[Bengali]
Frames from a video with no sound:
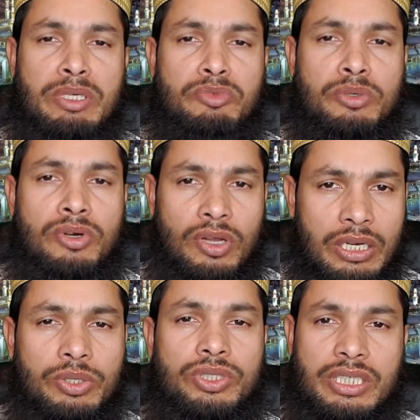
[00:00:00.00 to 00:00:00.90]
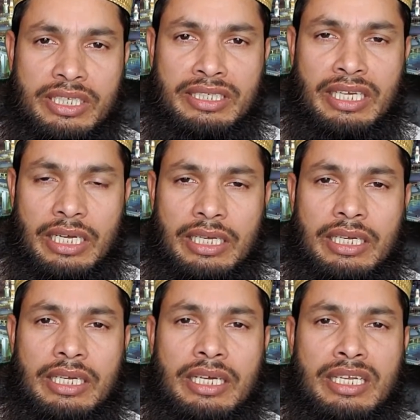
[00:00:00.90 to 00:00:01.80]
বিমুখ করা হচ্ছে কিনা
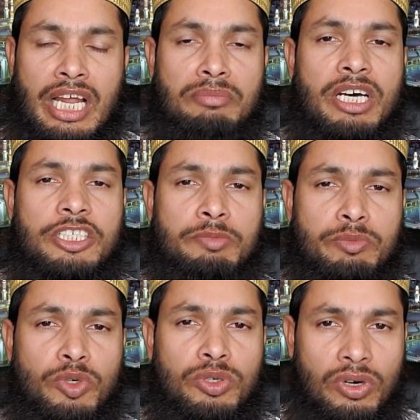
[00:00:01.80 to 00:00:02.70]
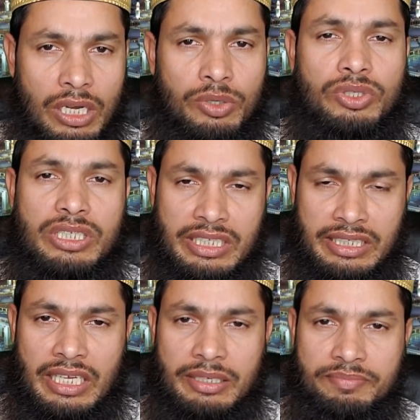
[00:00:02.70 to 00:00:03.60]
নামাজ বিমুখ করা হচ্ছে
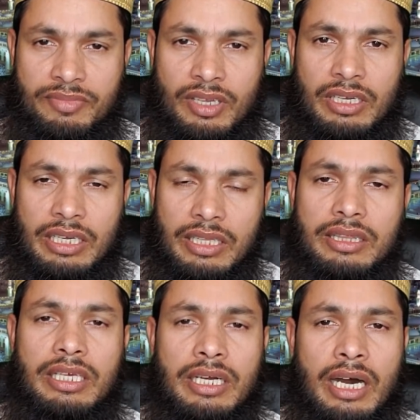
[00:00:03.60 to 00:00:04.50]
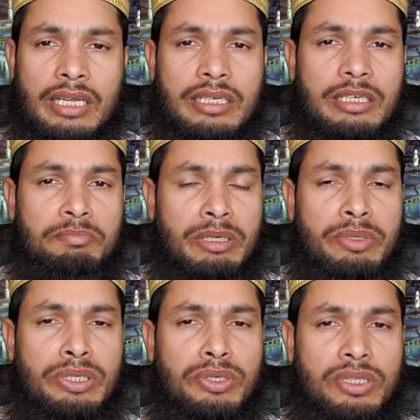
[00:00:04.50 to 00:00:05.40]
কিনা ইত্যাকার
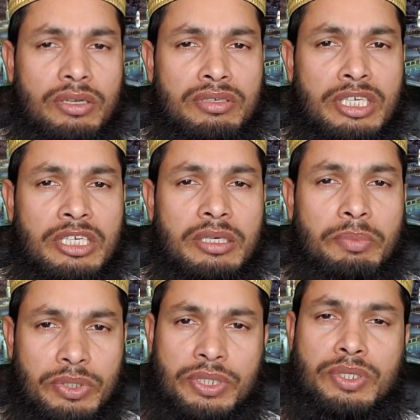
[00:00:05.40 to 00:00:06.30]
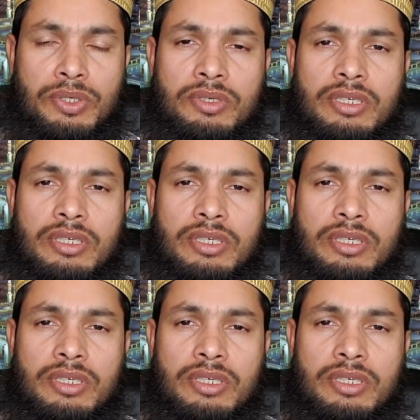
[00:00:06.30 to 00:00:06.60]
বিভিন্ন ধরনের প্রশ্ন